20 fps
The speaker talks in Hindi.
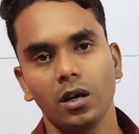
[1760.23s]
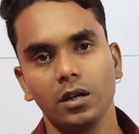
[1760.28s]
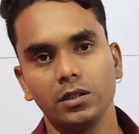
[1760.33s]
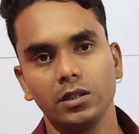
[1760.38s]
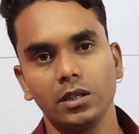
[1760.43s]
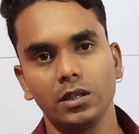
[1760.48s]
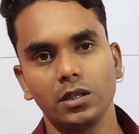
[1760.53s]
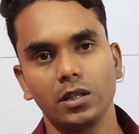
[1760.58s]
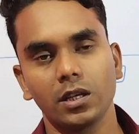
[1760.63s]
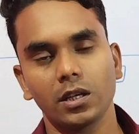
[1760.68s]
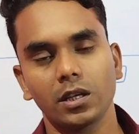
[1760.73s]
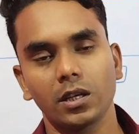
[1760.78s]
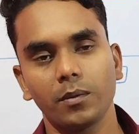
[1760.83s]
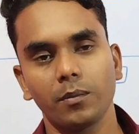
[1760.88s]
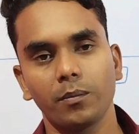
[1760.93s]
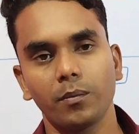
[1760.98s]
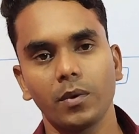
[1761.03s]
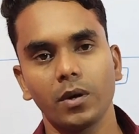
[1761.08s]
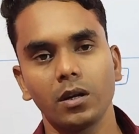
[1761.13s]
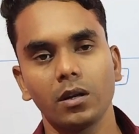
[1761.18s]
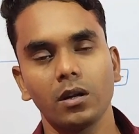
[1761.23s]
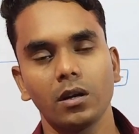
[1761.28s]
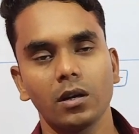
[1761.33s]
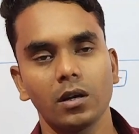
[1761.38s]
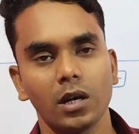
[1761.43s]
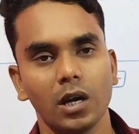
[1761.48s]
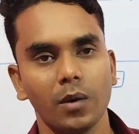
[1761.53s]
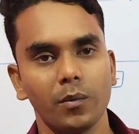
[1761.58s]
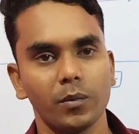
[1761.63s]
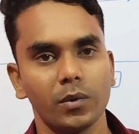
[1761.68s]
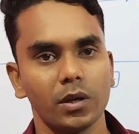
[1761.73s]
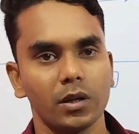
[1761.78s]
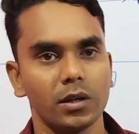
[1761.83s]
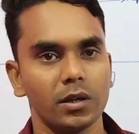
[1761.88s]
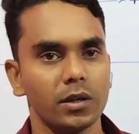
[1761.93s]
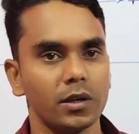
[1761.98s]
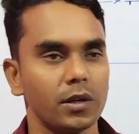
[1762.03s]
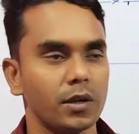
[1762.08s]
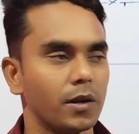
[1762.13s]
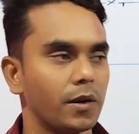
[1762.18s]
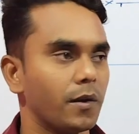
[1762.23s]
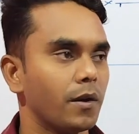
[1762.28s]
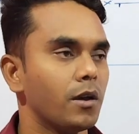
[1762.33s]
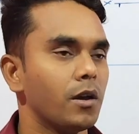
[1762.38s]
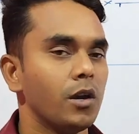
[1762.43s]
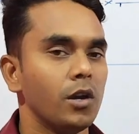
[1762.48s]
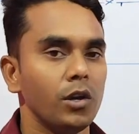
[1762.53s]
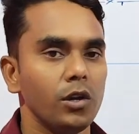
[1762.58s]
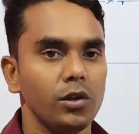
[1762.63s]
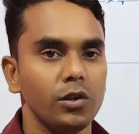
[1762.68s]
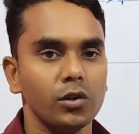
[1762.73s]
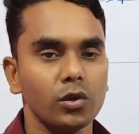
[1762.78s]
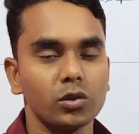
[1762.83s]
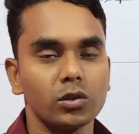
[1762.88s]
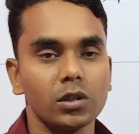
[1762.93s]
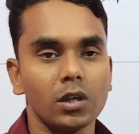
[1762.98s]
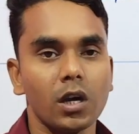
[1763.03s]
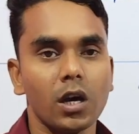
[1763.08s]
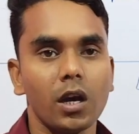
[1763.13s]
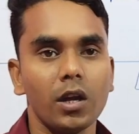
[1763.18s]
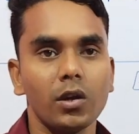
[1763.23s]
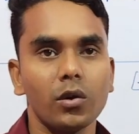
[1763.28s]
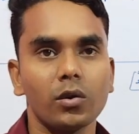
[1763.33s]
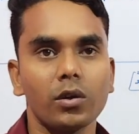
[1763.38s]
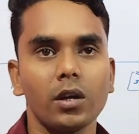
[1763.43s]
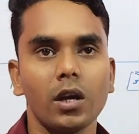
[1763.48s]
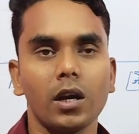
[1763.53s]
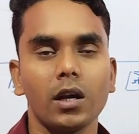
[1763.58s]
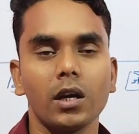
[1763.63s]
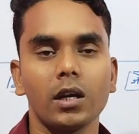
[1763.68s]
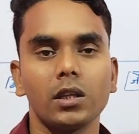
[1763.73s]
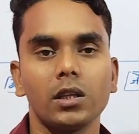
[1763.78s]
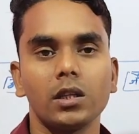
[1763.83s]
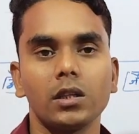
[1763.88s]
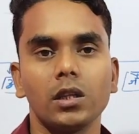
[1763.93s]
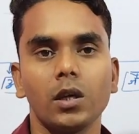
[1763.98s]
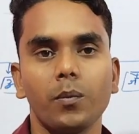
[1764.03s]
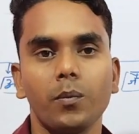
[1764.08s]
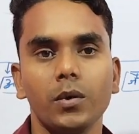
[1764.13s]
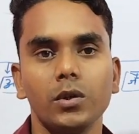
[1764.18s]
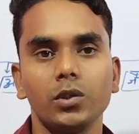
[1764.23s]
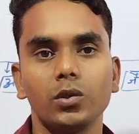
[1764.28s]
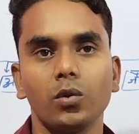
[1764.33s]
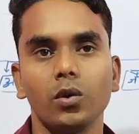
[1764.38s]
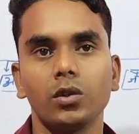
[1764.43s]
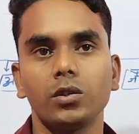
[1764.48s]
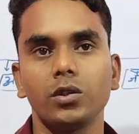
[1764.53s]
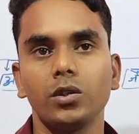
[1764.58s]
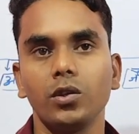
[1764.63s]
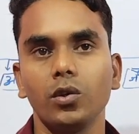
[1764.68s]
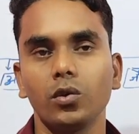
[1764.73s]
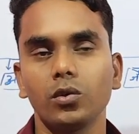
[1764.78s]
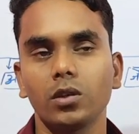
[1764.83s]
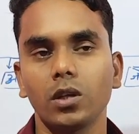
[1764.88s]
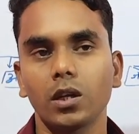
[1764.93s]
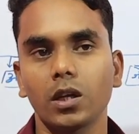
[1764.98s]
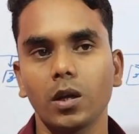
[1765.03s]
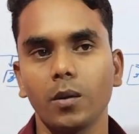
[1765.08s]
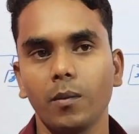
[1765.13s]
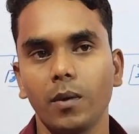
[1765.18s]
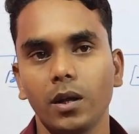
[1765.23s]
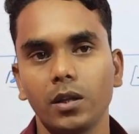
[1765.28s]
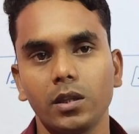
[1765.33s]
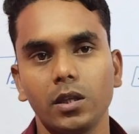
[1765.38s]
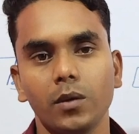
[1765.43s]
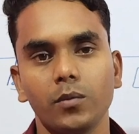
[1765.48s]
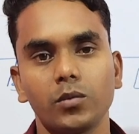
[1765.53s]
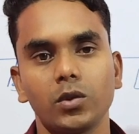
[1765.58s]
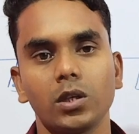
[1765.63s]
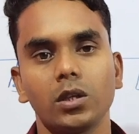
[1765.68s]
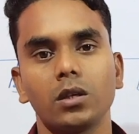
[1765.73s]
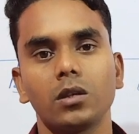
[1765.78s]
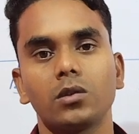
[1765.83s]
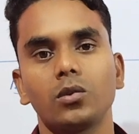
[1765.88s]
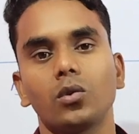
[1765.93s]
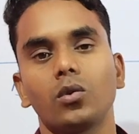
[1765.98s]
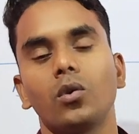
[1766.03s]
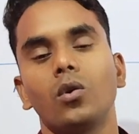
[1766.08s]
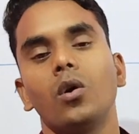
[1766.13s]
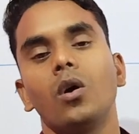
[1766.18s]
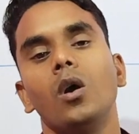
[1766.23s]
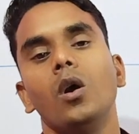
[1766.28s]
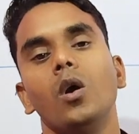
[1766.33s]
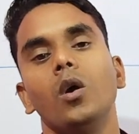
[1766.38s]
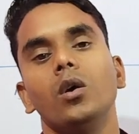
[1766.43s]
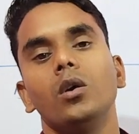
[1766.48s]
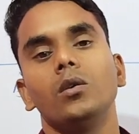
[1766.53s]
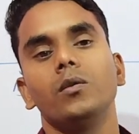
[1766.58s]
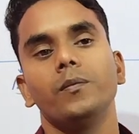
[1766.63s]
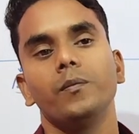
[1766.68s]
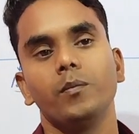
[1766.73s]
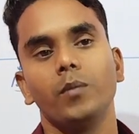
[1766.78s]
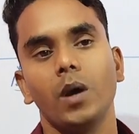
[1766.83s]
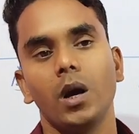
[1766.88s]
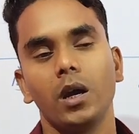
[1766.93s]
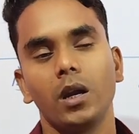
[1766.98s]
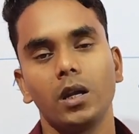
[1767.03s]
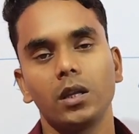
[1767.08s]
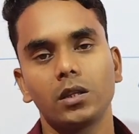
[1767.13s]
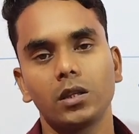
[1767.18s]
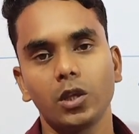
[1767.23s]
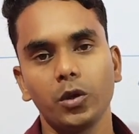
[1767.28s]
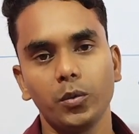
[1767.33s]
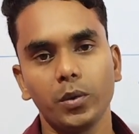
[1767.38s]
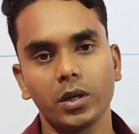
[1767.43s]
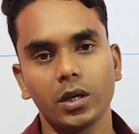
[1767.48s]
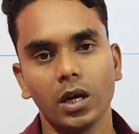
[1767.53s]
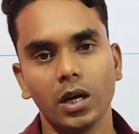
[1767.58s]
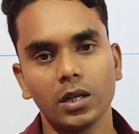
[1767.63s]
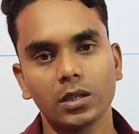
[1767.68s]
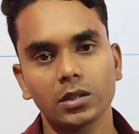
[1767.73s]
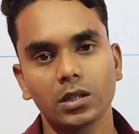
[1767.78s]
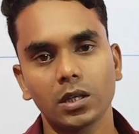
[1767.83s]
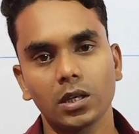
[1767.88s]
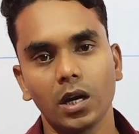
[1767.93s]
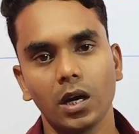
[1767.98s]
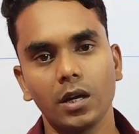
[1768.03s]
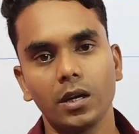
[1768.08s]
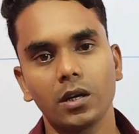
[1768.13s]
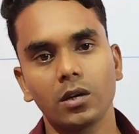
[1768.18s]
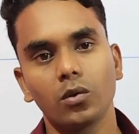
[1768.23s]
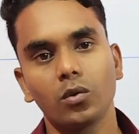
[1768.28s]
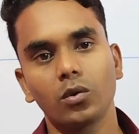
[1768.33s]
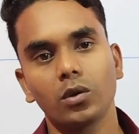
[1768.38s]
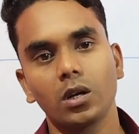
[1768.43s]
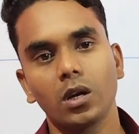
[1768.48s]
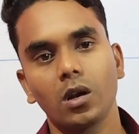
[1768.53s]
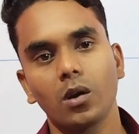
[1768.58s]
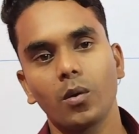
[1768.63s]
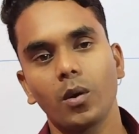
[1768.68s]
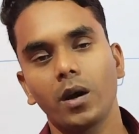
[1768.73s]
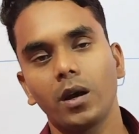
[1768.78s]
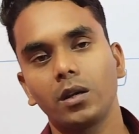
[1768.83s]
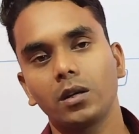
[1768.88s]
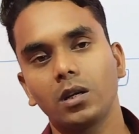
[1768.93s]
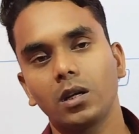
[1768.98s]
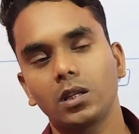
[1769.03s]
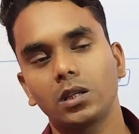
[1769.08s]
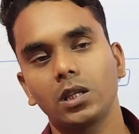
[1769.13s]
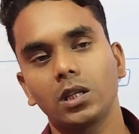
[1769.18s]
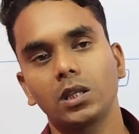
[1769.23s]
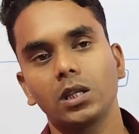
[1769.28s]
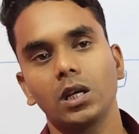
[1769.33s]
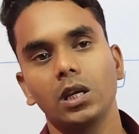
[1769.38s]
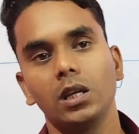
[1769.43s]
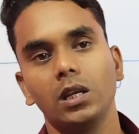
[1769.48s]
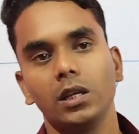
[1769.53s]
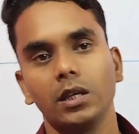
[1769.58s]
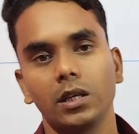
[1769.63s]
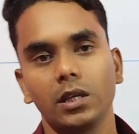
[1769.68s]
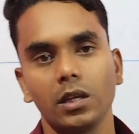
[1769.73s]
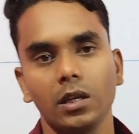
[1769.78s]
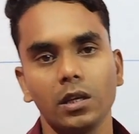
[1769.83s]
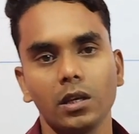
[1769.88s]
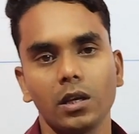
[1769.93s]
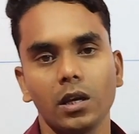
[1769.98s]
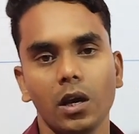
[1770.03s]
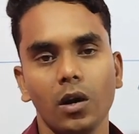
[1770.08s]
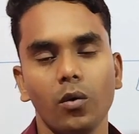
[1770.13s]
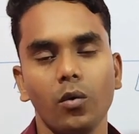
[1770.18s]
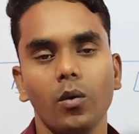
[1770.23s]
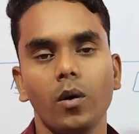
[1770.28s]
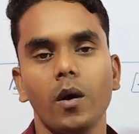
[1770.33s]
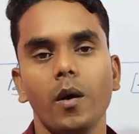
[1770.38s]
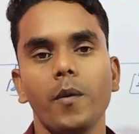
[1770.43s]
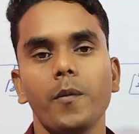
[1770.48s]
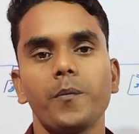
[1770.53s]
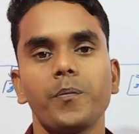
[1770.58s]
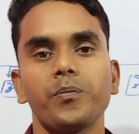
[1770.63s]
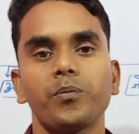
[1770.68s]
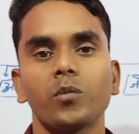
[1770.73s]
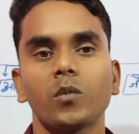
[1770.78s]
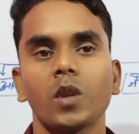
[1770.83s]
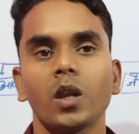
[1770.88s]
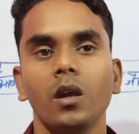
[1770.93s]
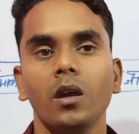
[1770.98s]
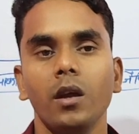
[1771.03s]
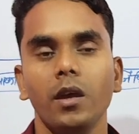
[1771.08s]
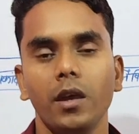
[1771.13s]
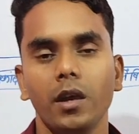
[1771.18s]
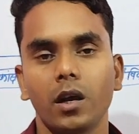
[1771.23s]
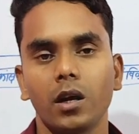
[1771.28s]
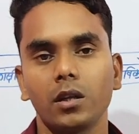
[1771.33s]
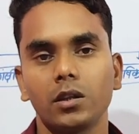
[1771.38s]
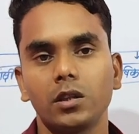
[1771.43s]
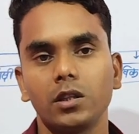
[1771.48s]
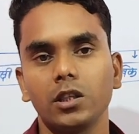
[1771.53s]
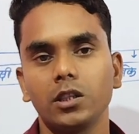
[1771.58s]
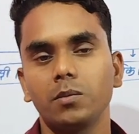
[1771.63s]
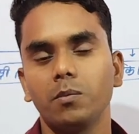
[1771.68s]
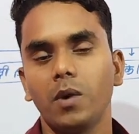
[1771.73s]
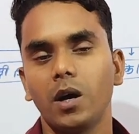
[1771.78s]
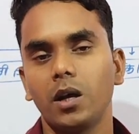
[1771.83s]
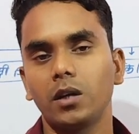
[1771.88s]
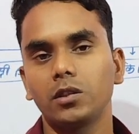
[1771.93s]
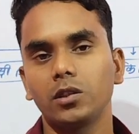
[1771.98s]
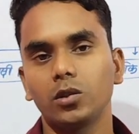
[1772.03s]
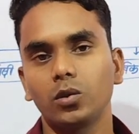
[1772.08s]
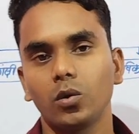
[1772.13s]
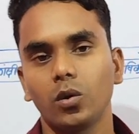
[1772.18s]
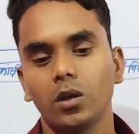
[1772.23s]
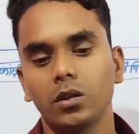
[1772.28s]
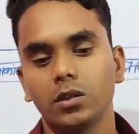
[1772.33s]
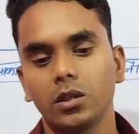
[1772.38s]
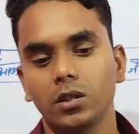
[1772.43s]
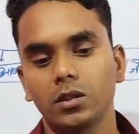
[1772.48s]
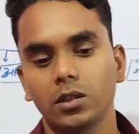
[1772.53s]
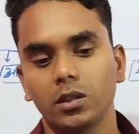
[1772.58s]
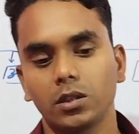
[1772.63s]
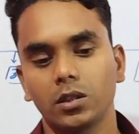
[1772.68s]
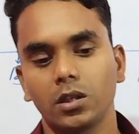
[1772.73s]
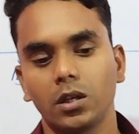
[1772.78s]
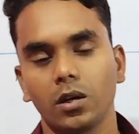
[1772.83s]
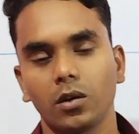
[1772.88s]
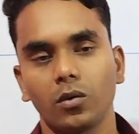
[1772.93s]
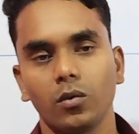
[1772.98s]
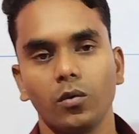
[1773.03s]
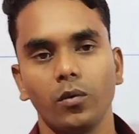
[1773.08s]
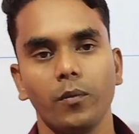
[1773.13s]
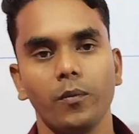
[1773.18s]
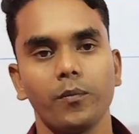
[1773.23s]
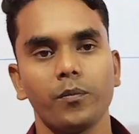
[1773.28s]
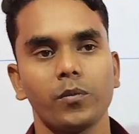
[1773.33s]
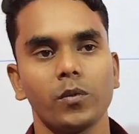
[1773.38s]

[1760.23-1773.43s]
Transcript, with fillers: एजेंडा के पर काम कर रहे हैं योजना आयोग क्या करता था पंचवर्षीय योजना के माध्यम से जो भारत के विकास का कार्य को क्रियान्वयन करता था लेकिन क्या हुआ 31 मार्च 2017 को